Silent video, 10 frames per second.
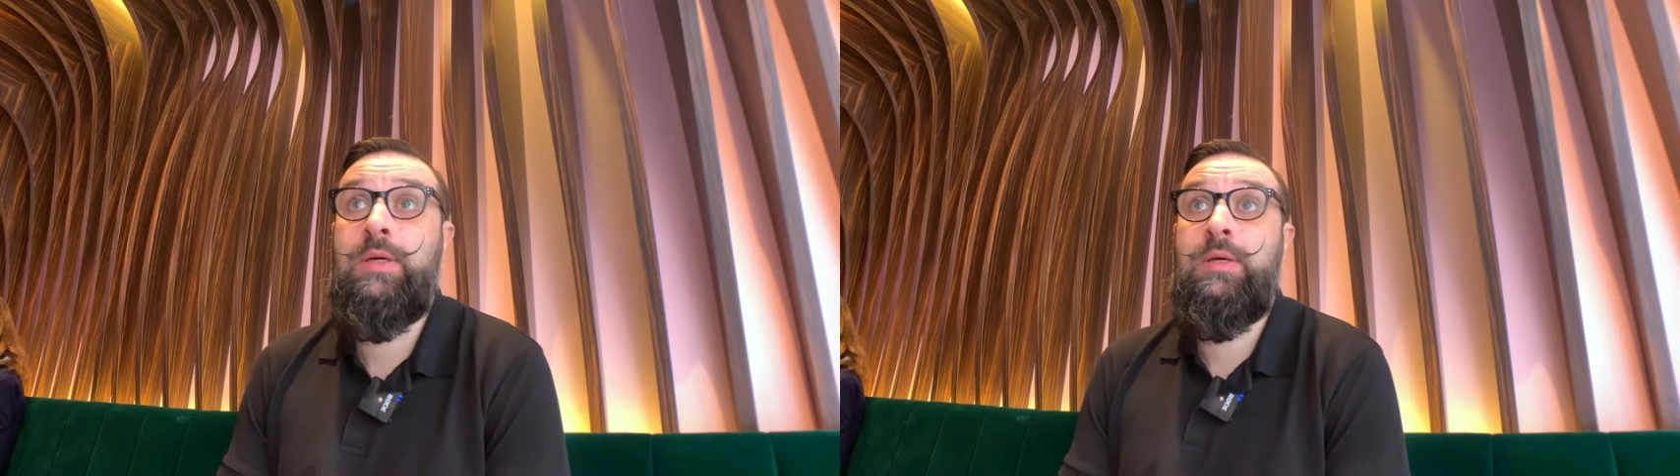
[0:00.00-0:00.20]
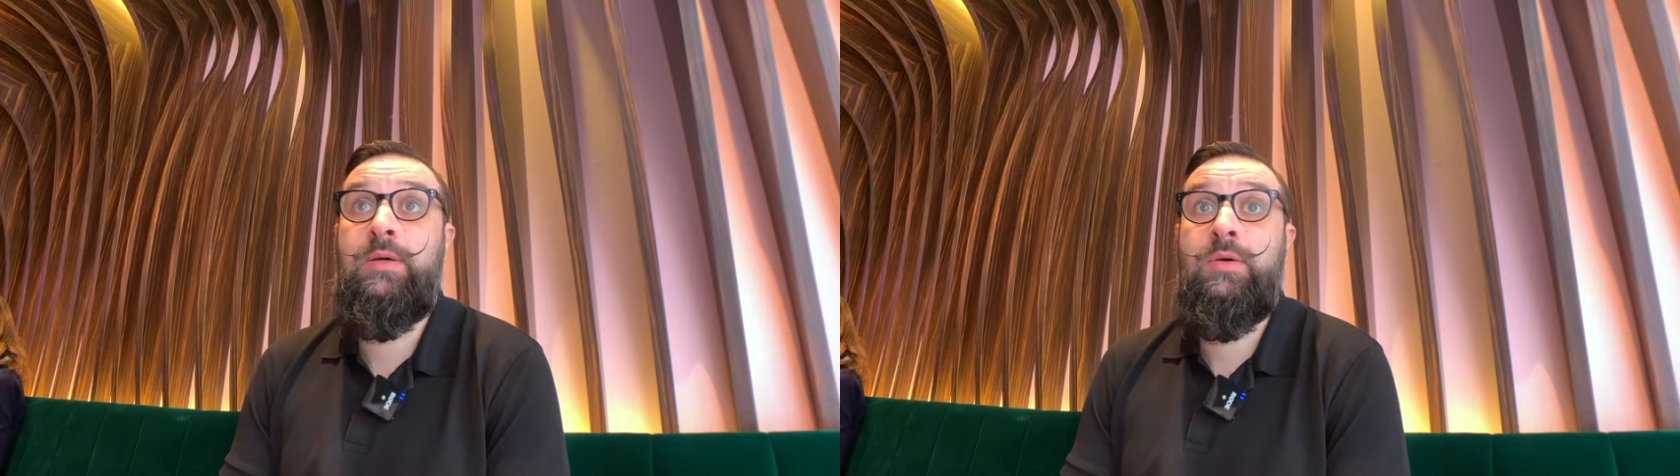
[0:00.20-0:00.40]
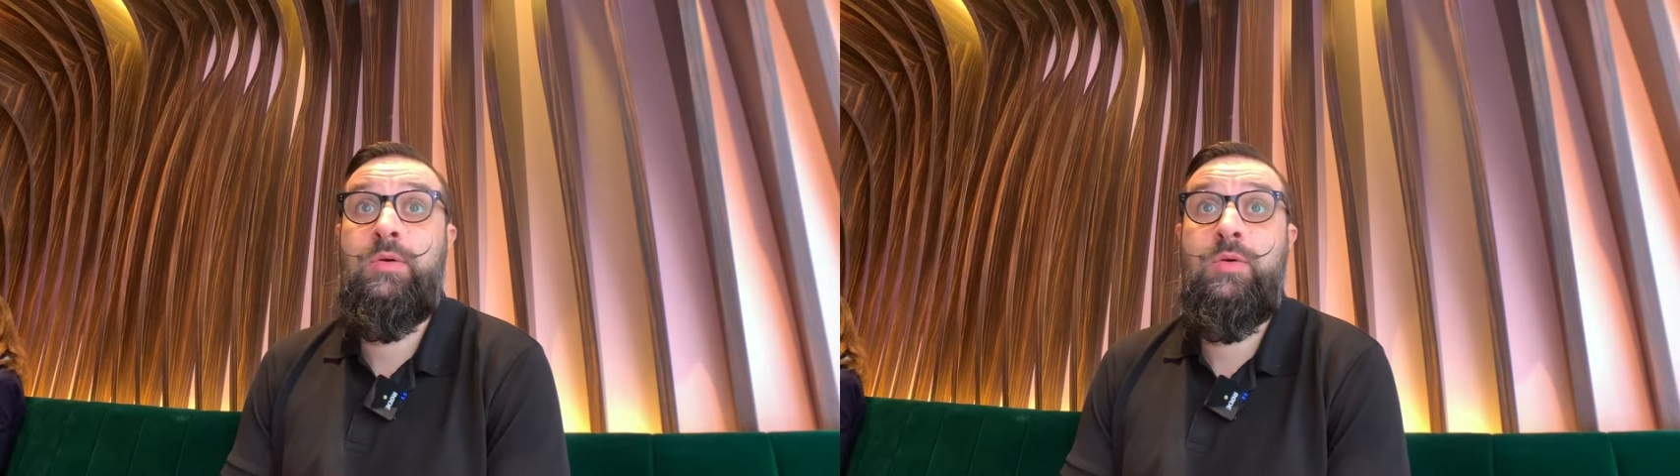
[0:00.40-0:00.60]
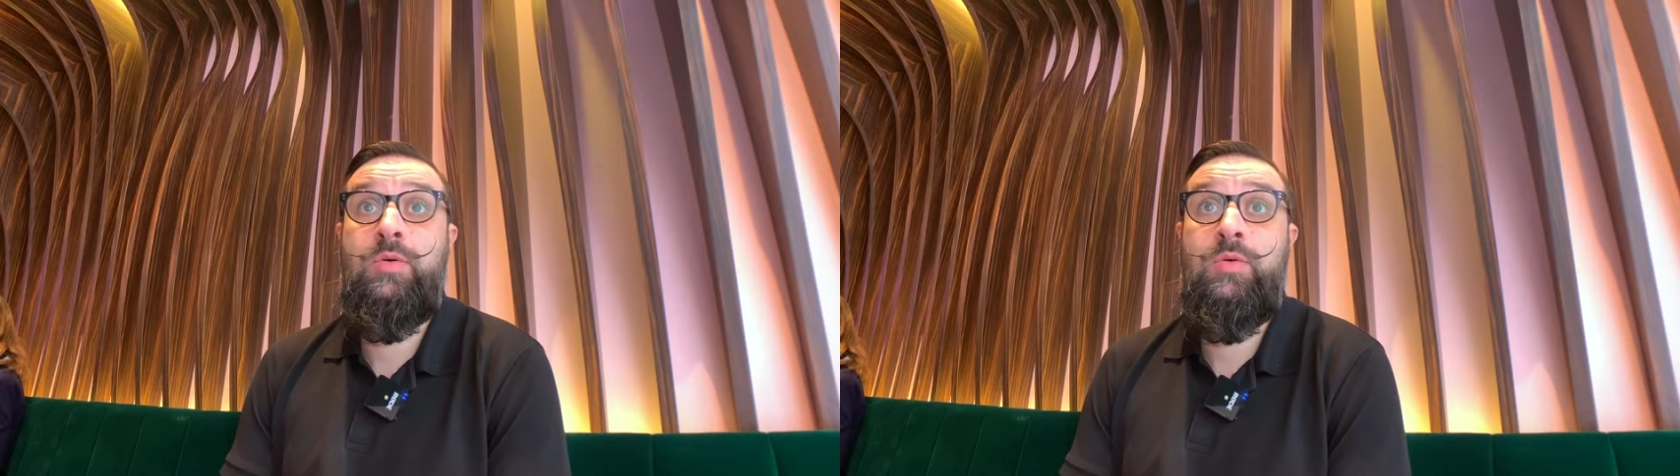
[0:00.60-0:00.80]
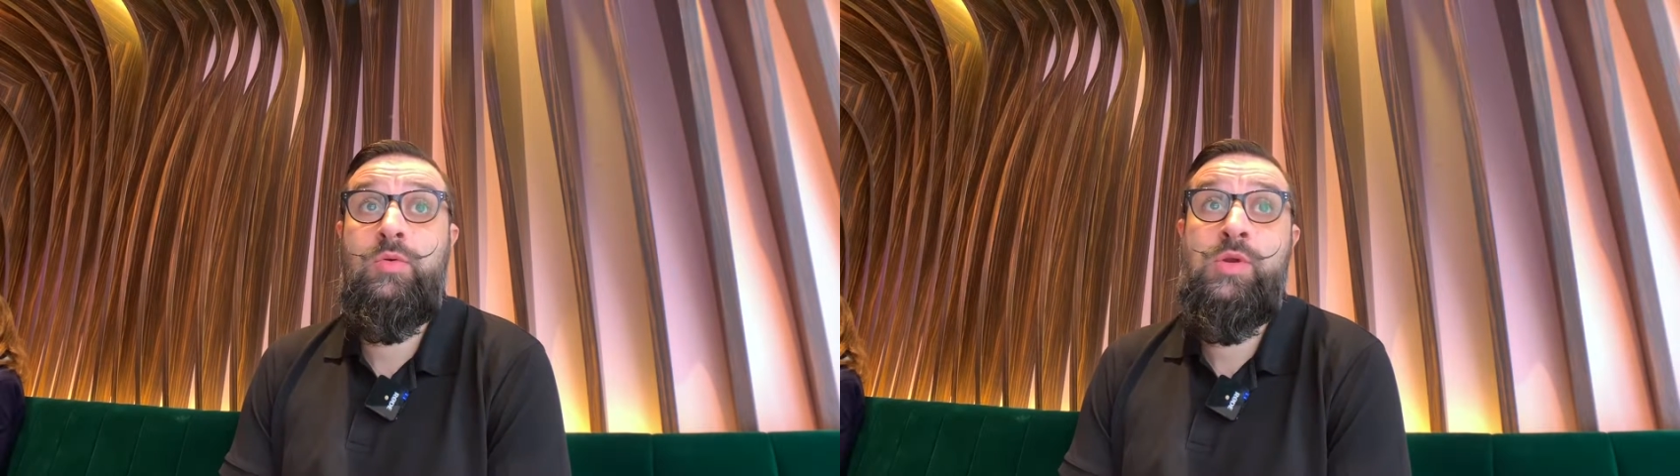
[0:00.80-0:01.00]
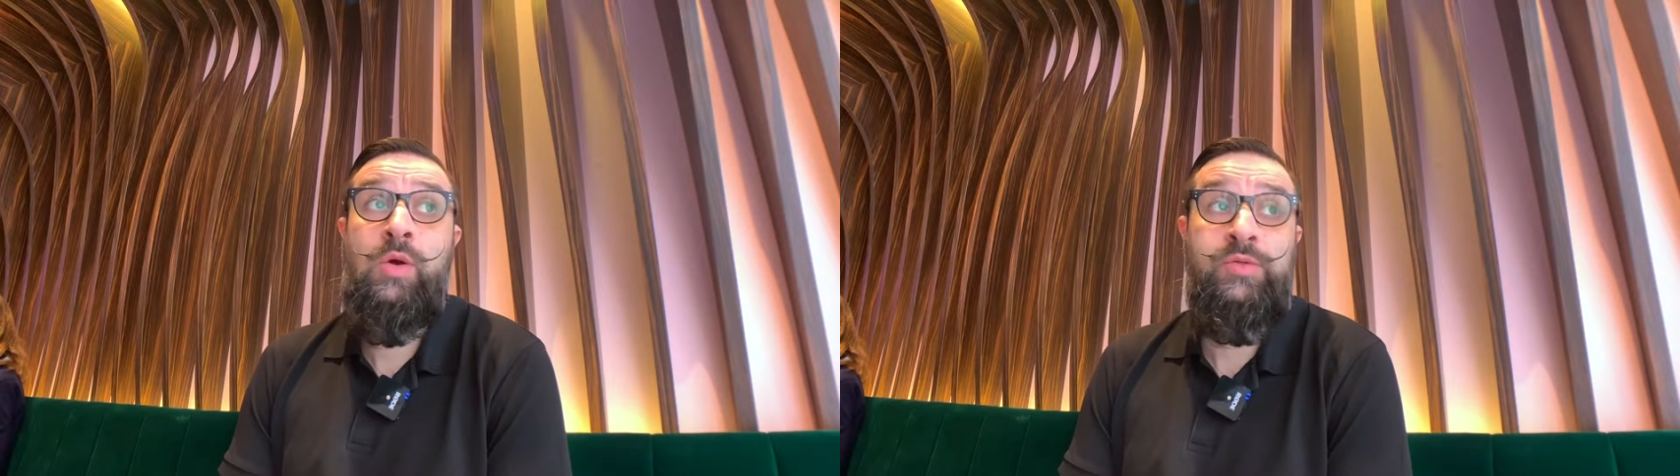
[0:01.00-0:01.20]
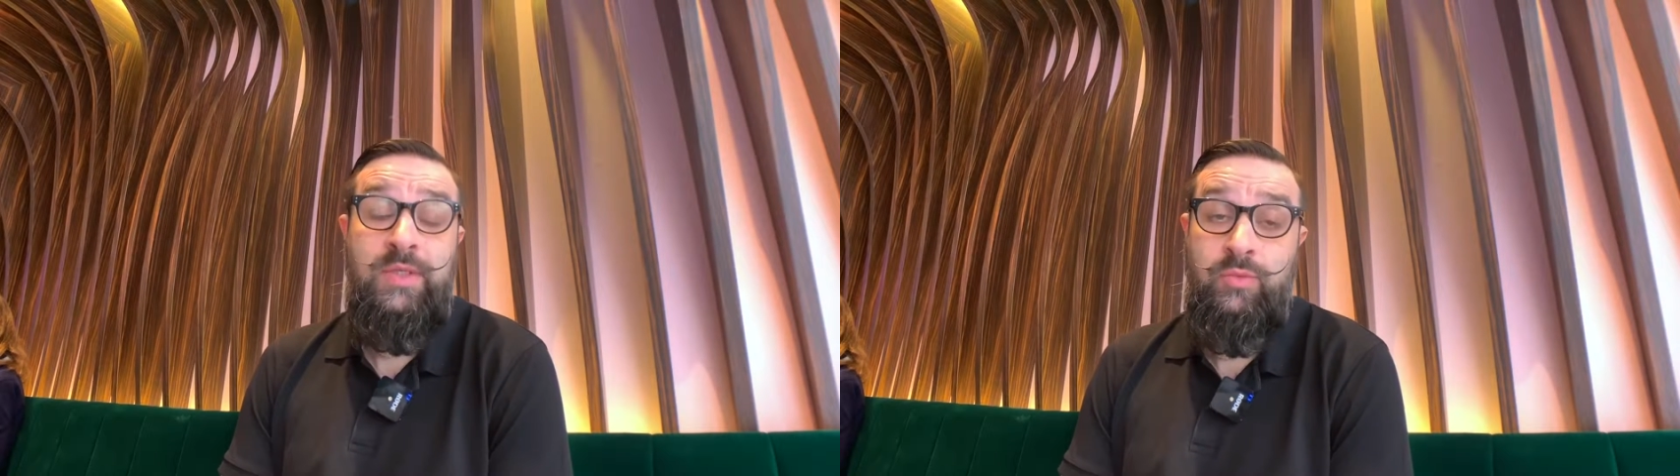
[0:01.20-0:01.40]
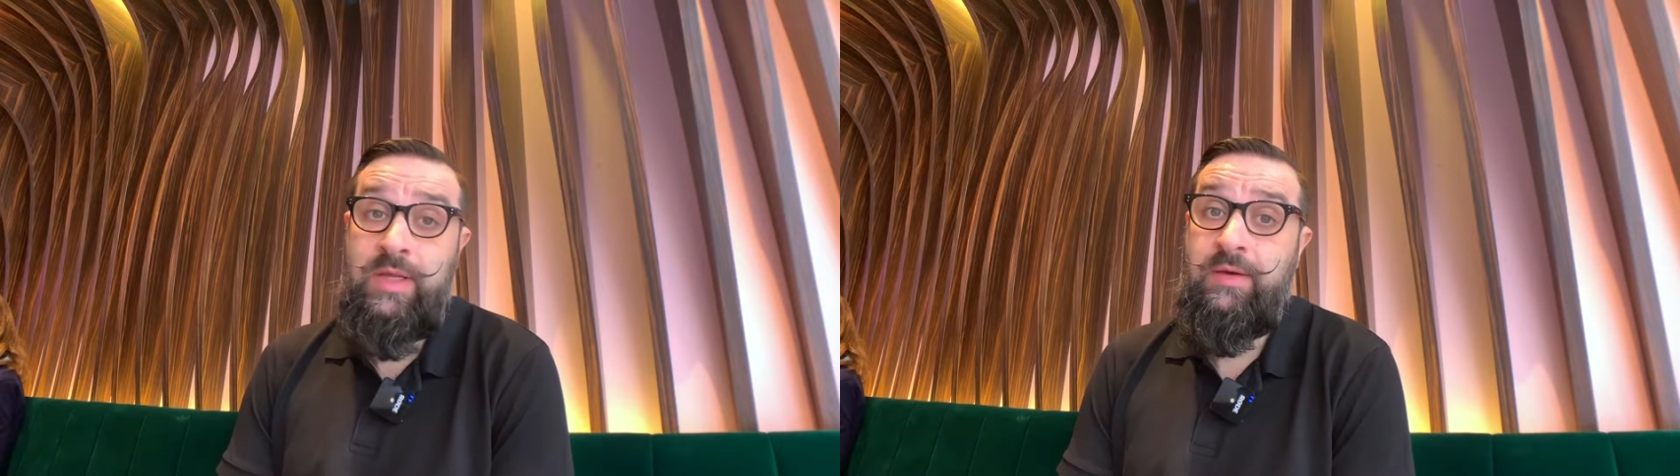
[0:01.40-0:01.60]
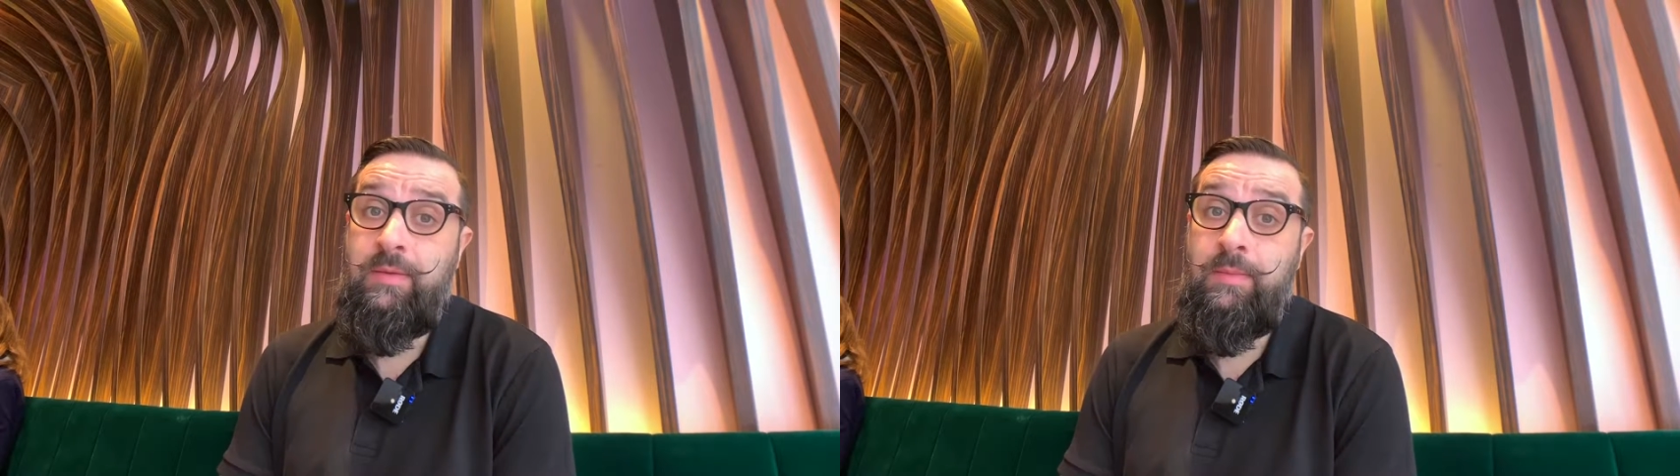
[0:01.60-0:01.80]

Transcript: Euh, les recettes ont l'air